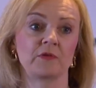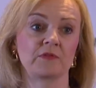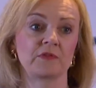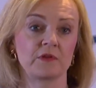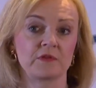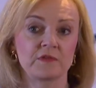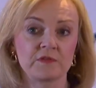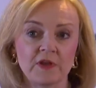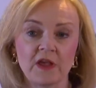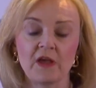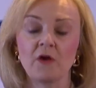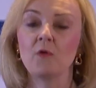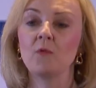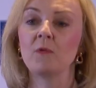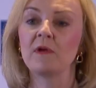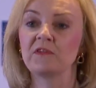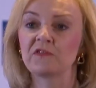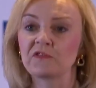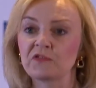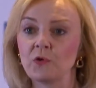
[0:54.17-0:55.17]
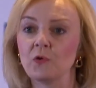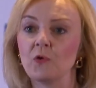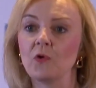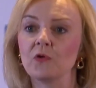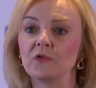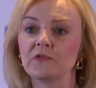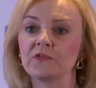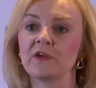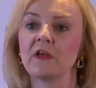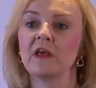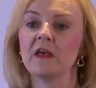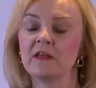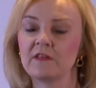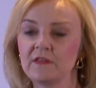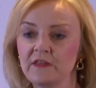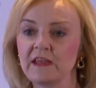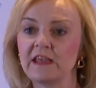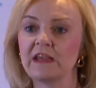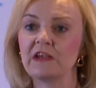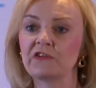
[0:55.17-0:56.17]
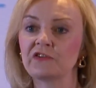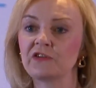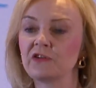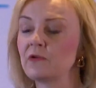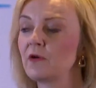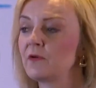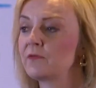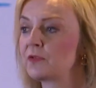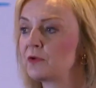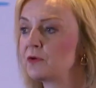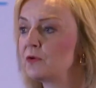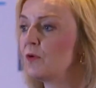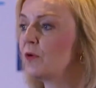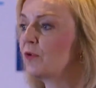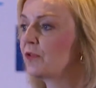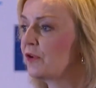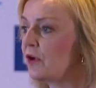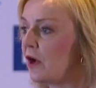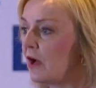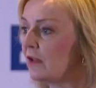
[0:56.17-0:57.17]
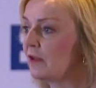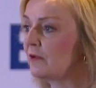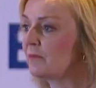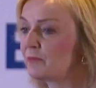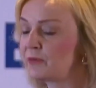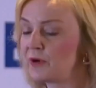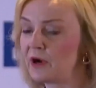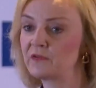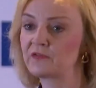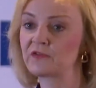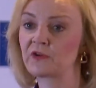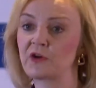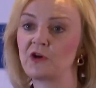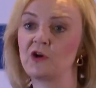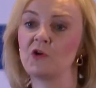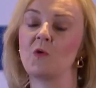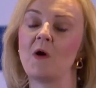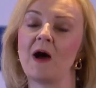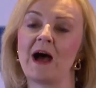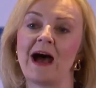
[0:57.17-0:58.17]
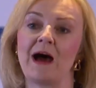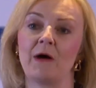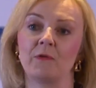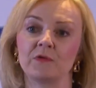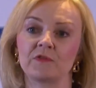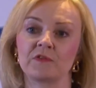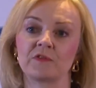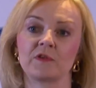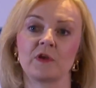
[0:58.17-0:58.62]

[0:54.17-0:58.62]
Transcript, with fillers: أزمة شديدة في تكاليف المعيشة اضطرابات عمالية